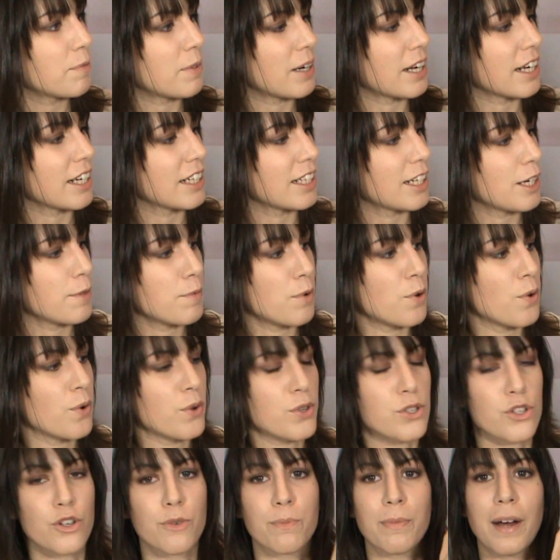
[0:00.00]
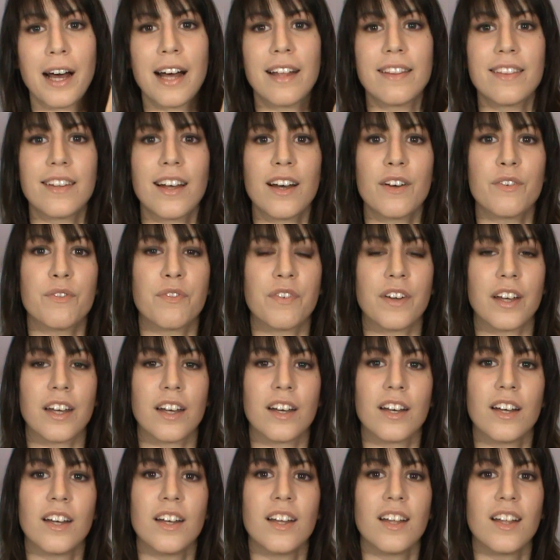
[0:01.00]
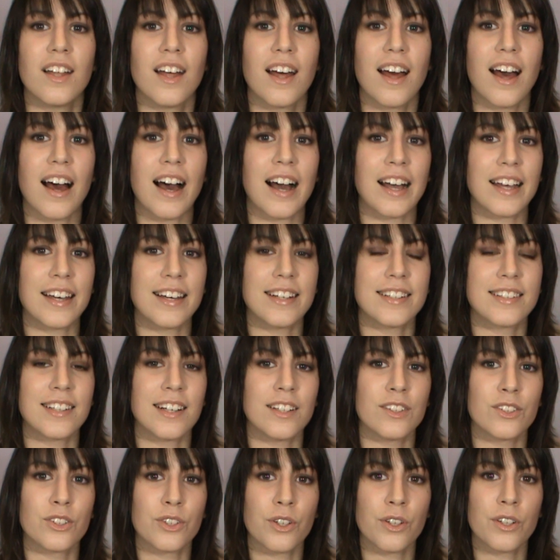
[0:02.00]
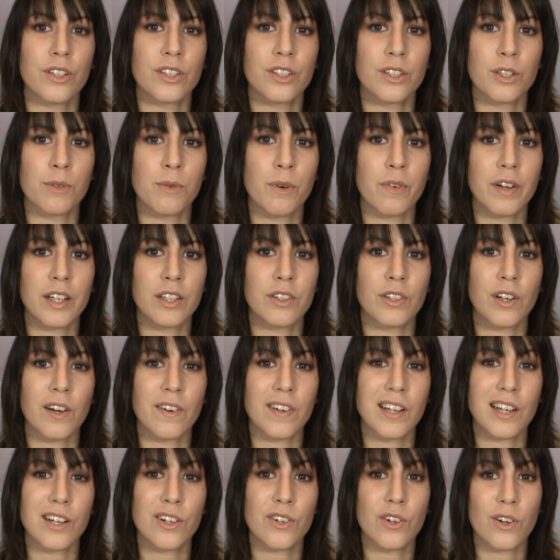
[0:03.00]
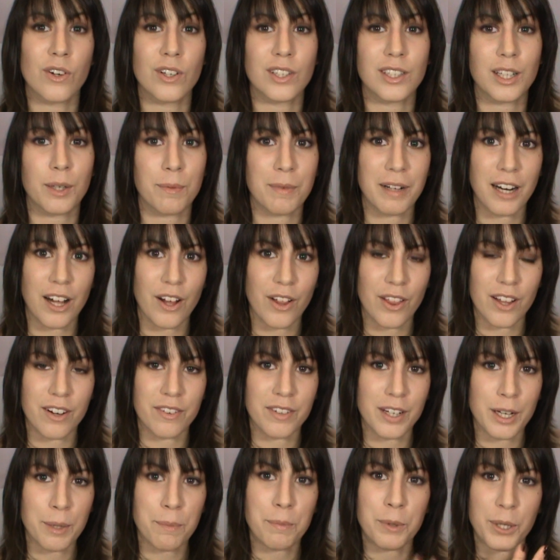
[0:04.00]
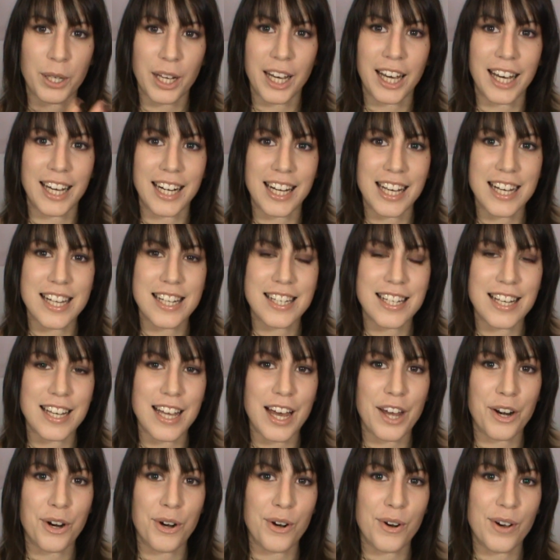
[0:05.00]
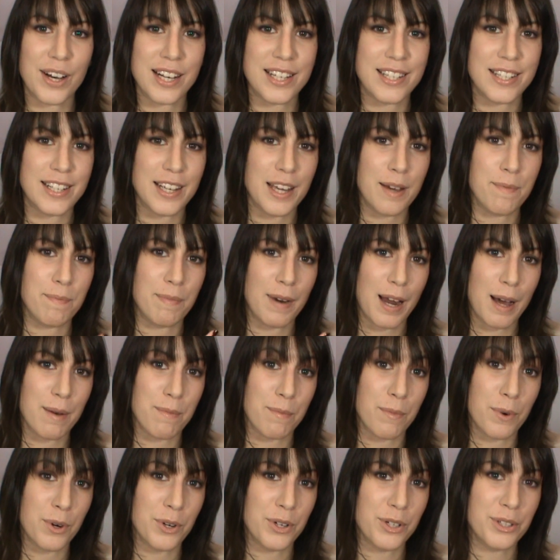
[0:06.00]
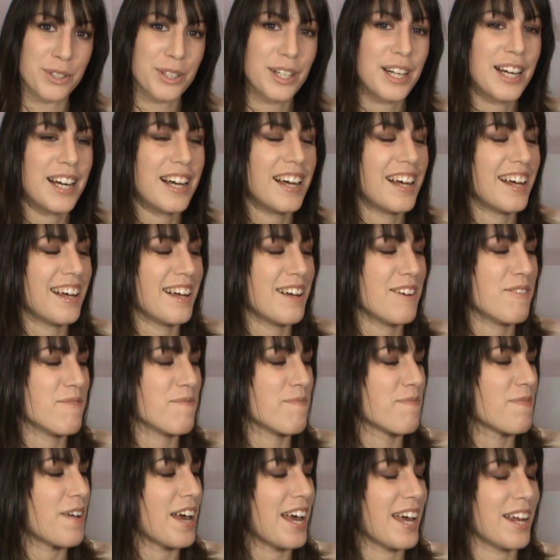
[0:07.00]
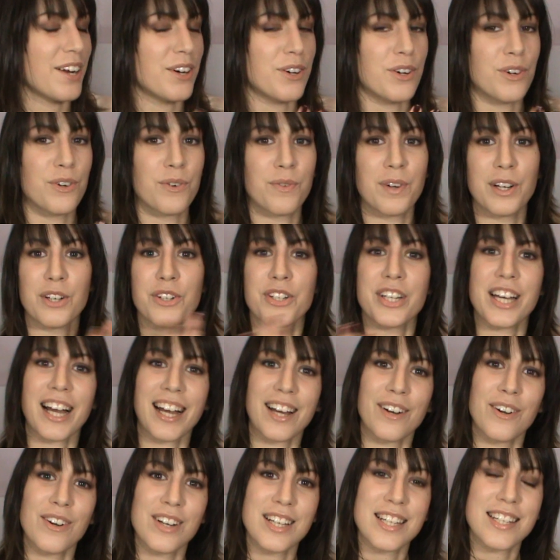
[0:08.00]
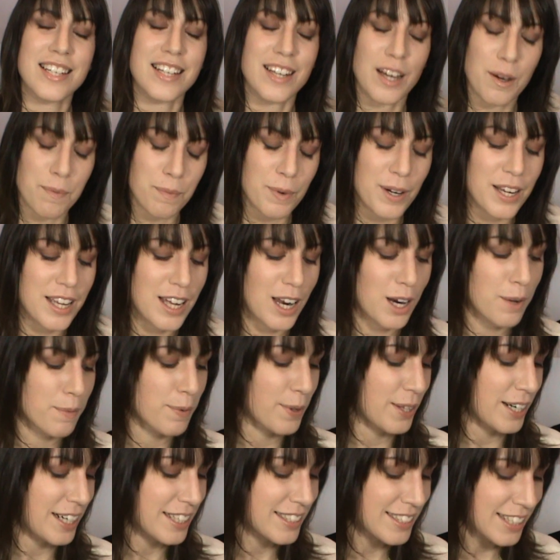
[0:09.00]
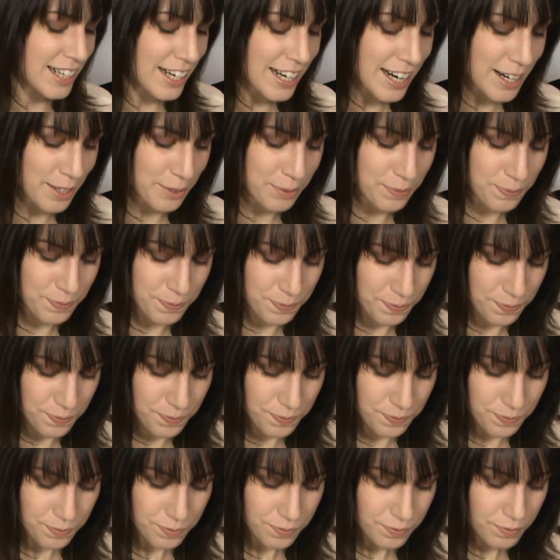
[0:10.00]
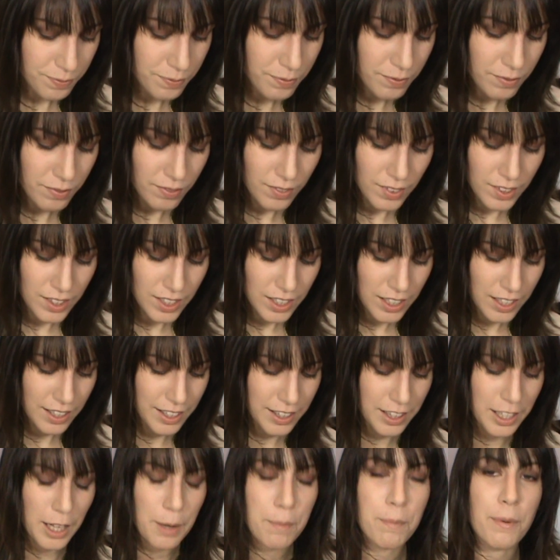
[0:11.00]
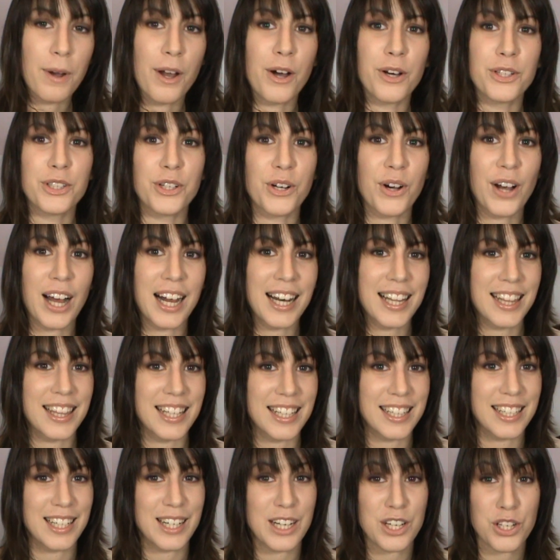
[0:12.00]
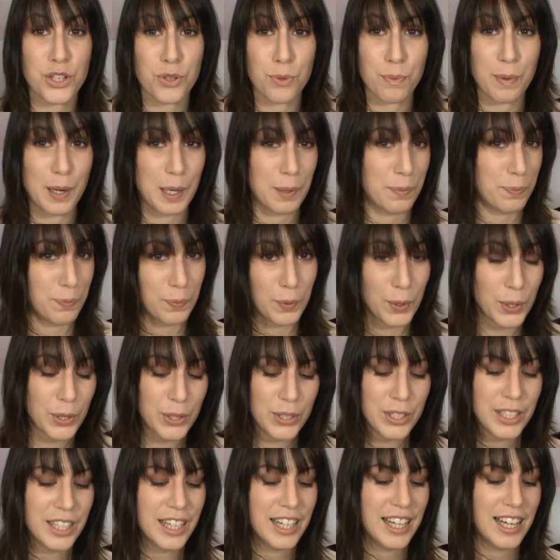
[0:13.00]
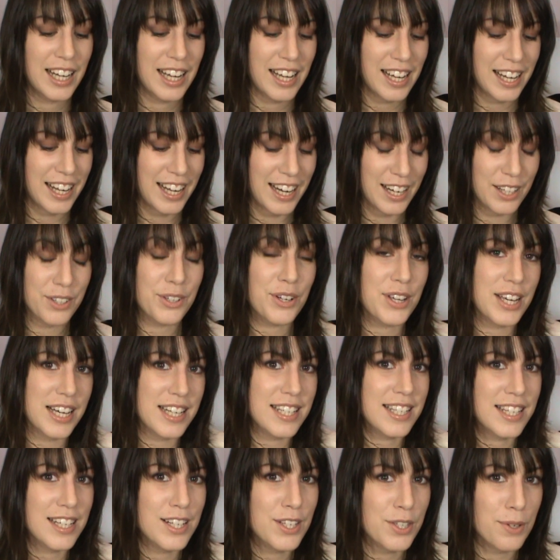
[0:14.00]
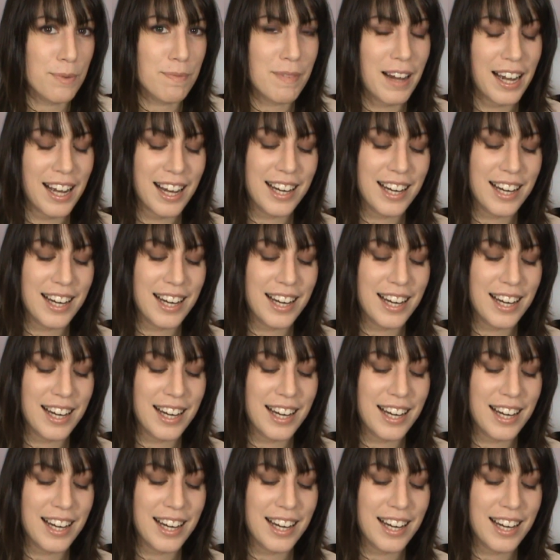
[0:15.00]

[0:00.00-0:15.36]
por aquí tenemos un oso panda, en fin. Aquí están todos, como veis todavía no lo he terminado de abrir porque quería enseñaroslos así en plan mono. Pero bueno, ya que os lo he enseñado pues ya lo podré estrenar. Después otros calcetines súper monos, que estos ya sí son más